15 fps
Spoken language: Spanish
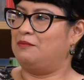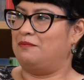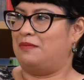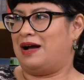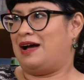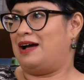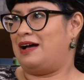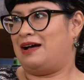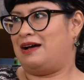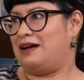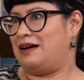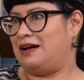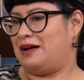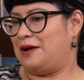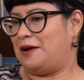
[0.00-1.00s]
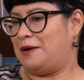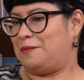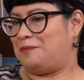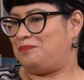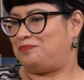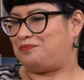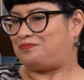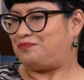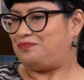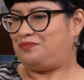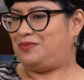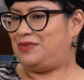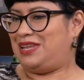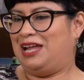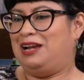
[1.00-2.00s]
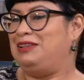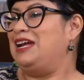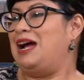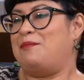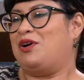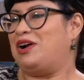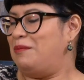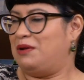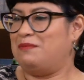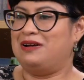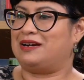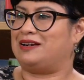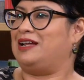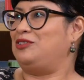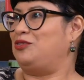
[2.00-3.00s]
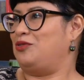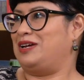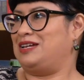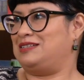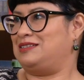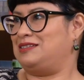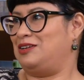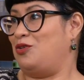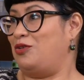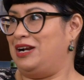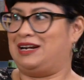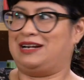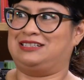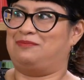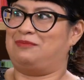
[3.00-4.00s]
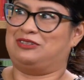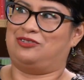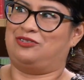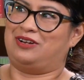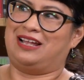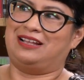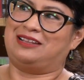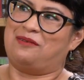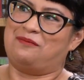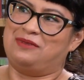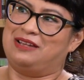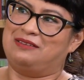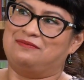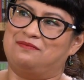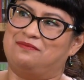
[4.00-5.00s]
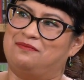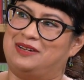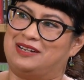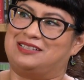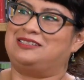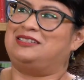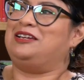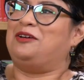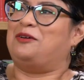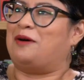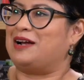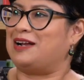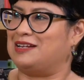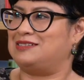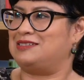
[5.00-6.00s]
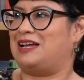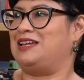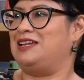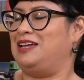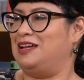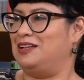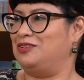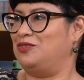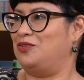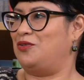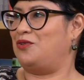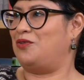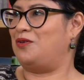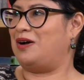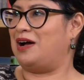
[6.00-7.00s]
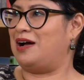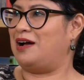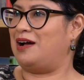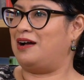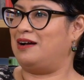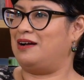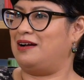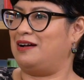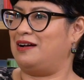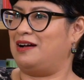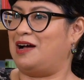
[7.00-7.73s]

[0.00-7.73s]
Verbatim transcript: va digamos que el primer reto es lograr que esa persona también perciba que está yendo a